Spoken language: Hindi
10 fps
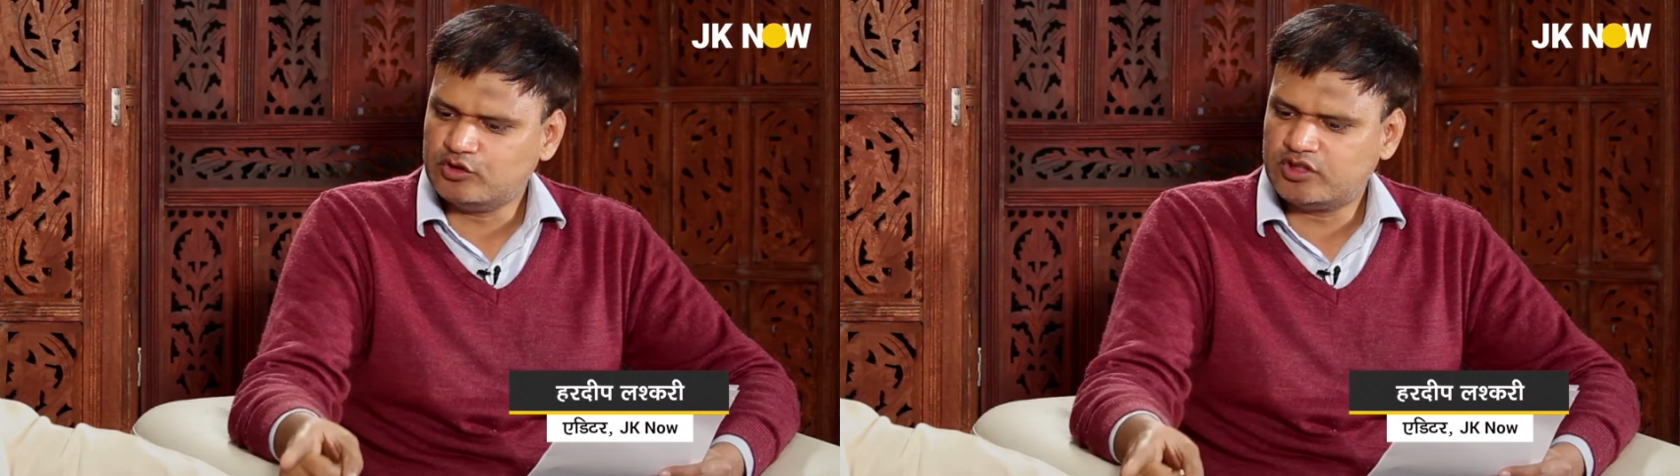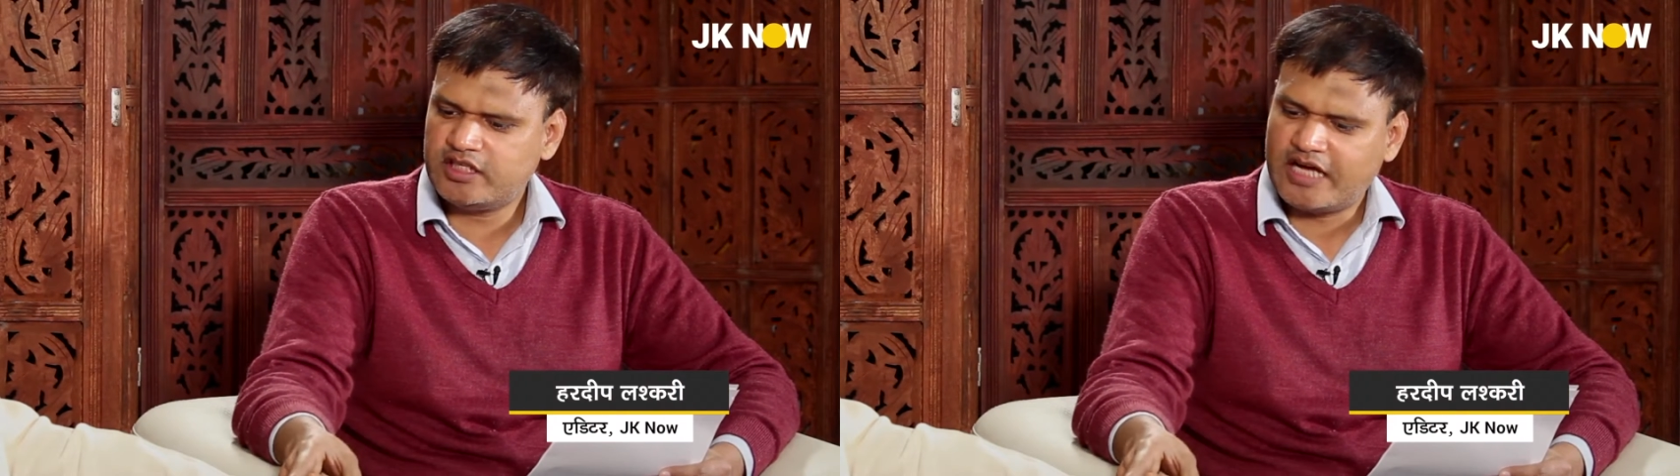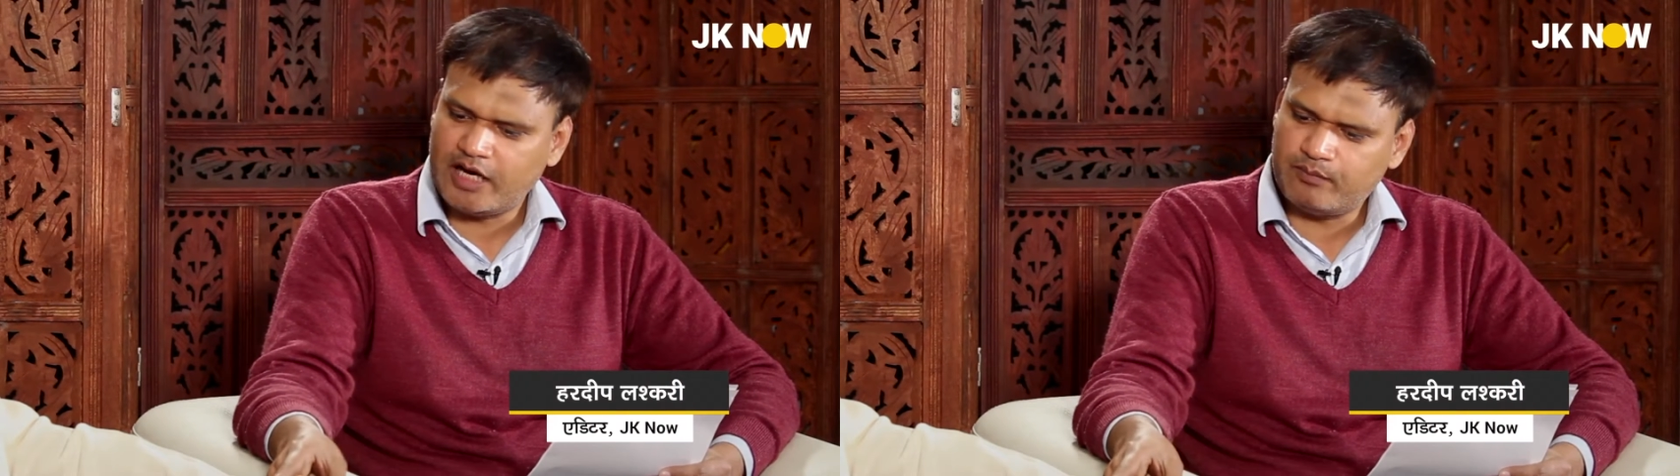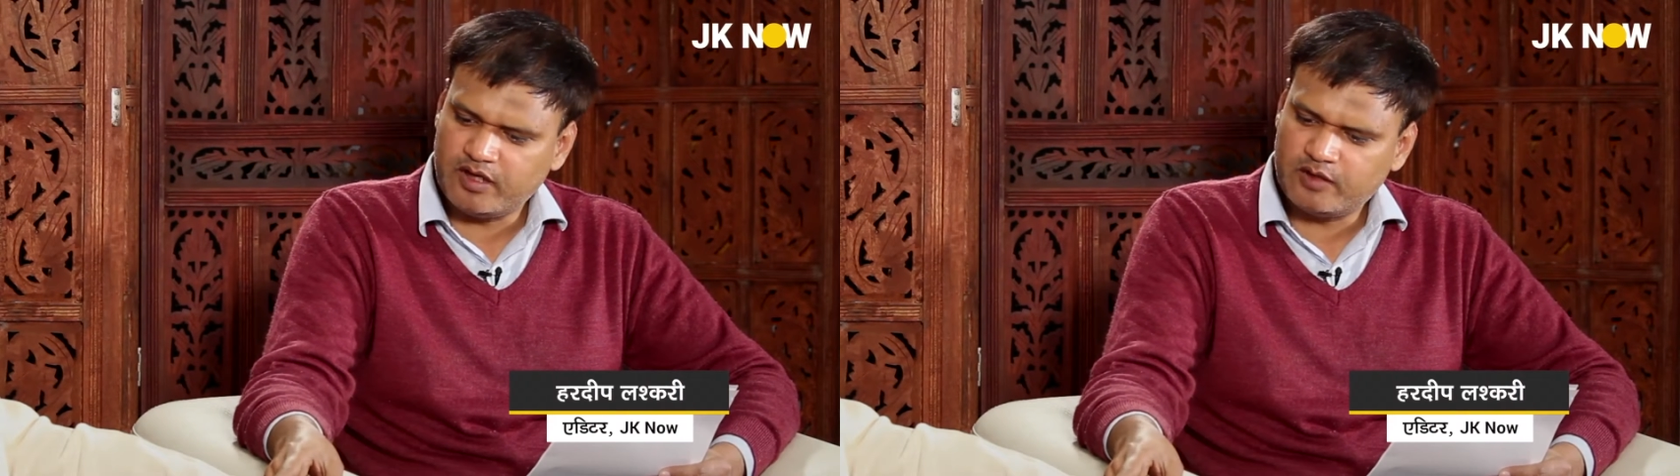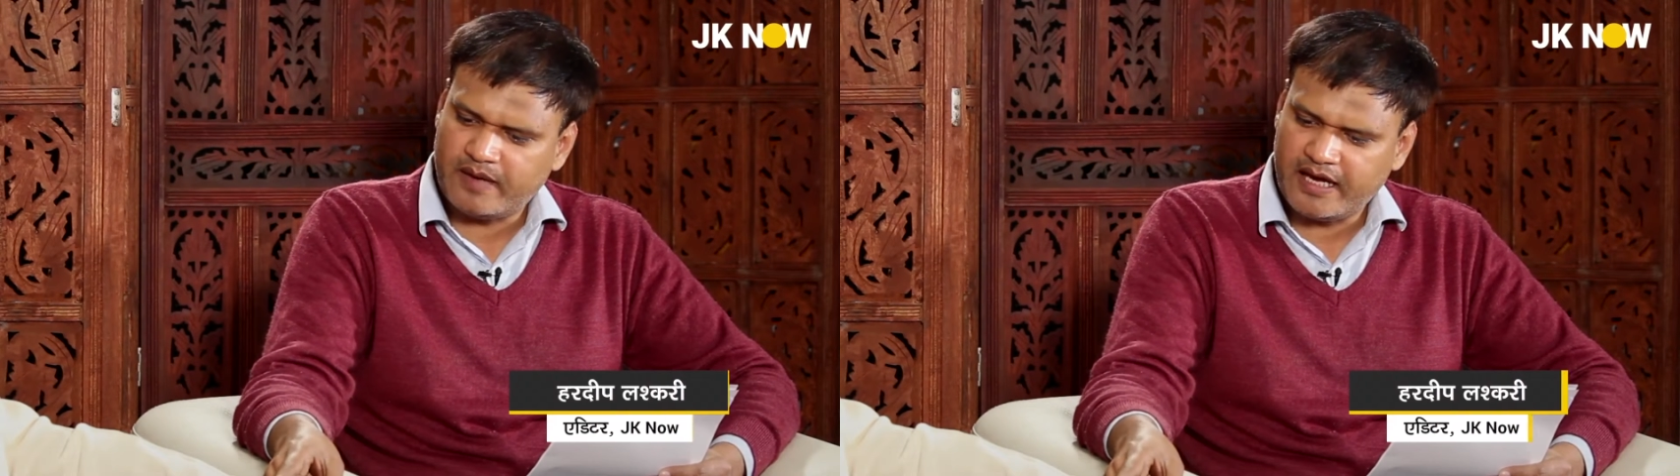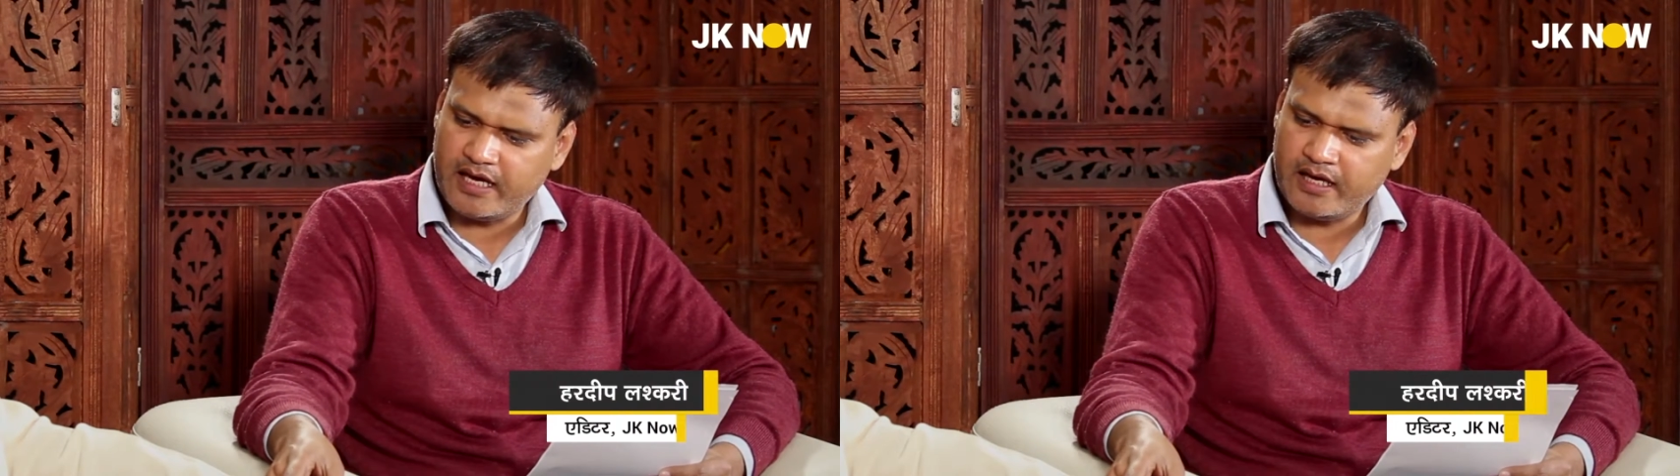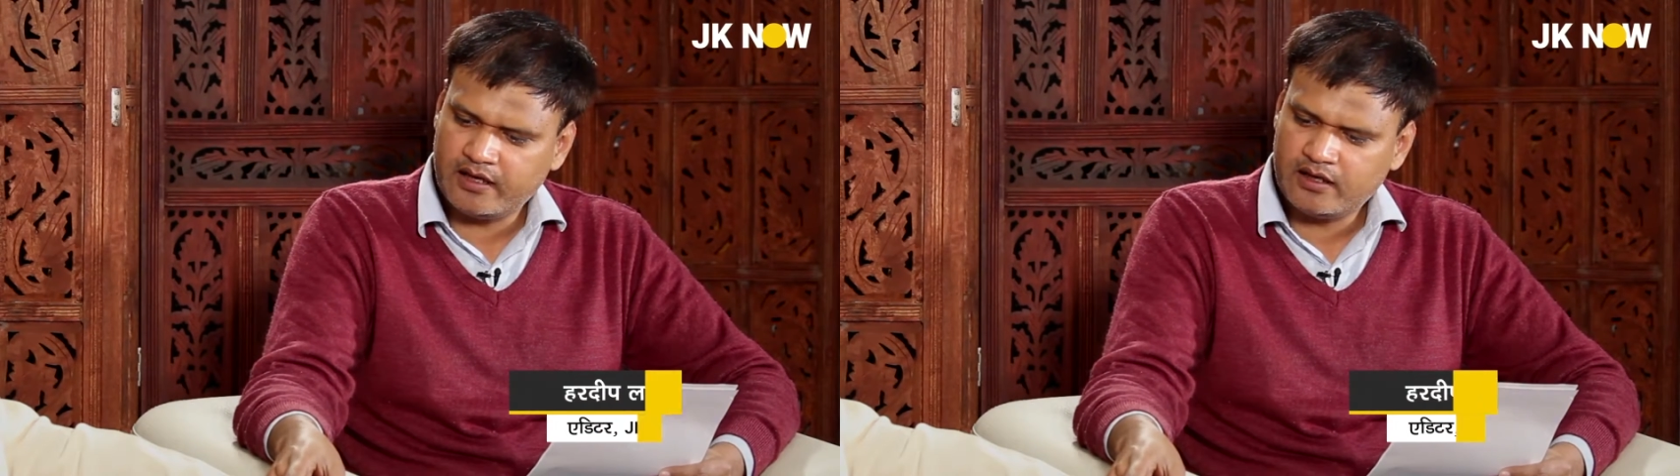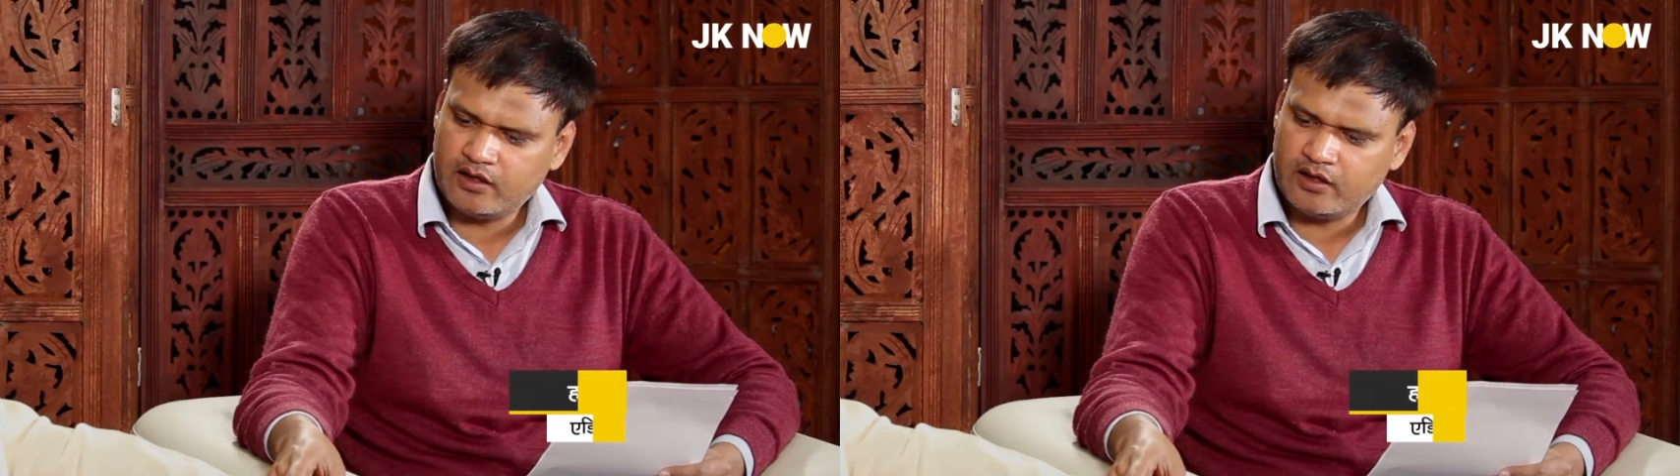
उसी काल्पनिक भय